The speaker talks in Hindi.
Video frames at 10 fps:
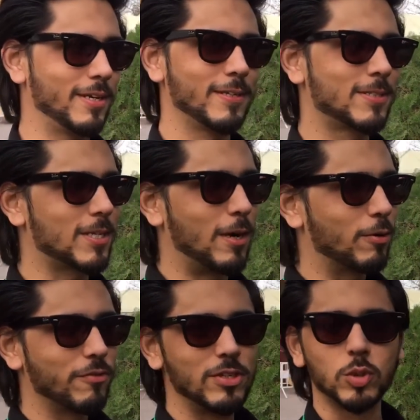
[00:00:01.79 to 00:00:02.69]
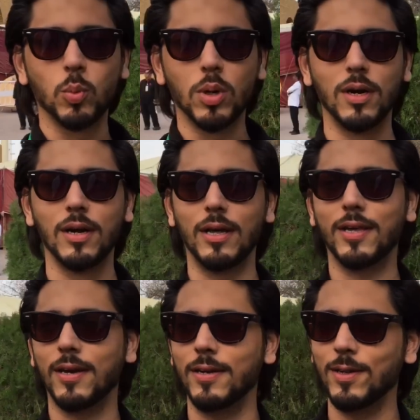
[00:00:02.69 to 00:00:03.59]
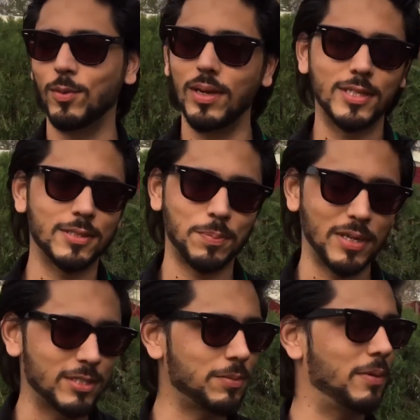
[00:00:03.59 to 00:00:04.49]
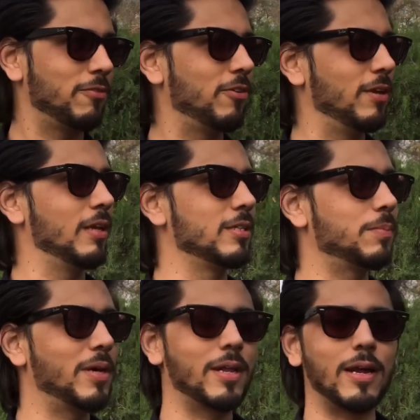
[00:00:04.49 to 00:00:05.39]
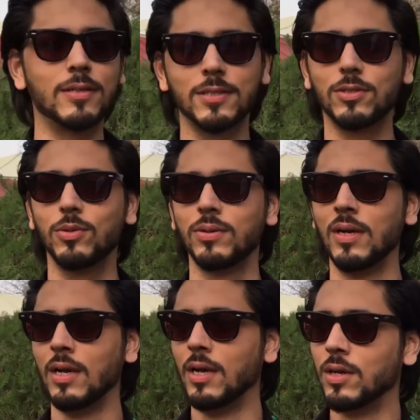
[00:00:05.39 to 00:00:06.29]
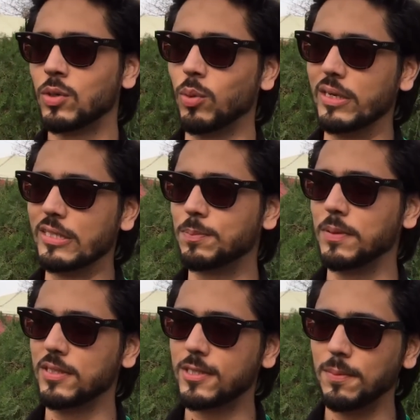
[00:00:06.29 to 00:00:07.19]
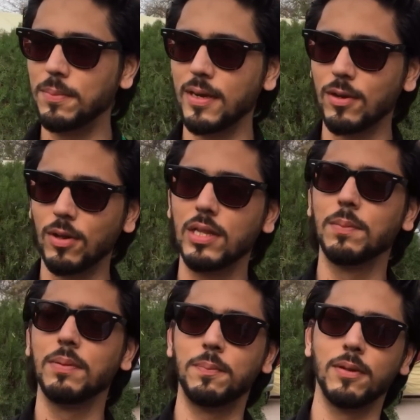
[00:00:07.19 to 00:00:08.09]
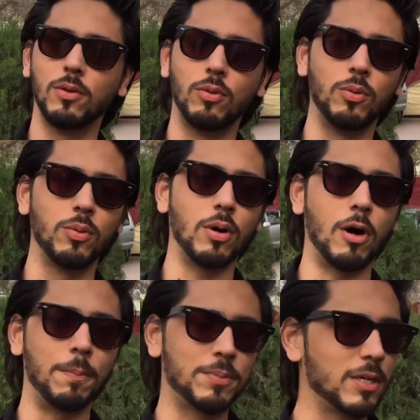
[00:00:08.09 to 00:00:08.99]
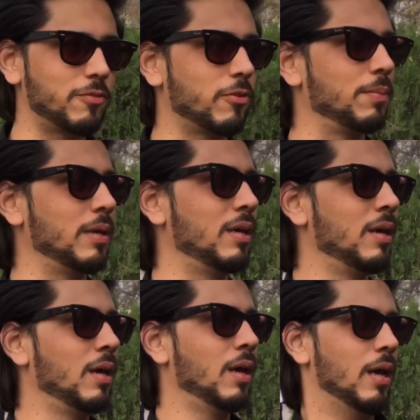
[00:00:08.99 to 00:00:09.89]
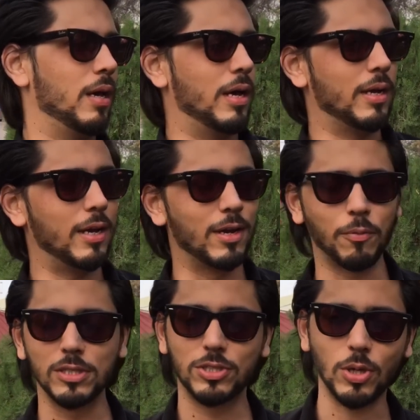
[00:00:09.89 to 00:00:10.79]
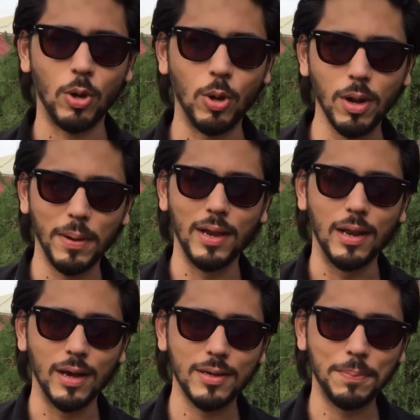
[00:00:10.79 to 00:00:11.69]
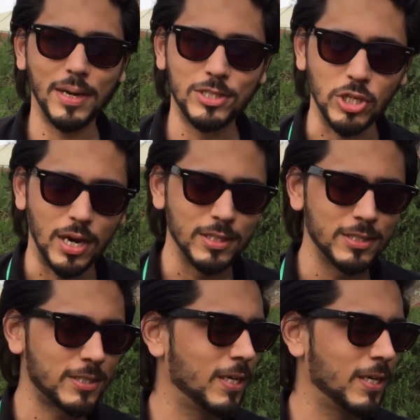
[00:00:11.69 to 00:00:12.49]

It's out of this world. I can't even express my feelings, my gratitude towards PCB and all the people who opted for me. And it was all by luck, by chance.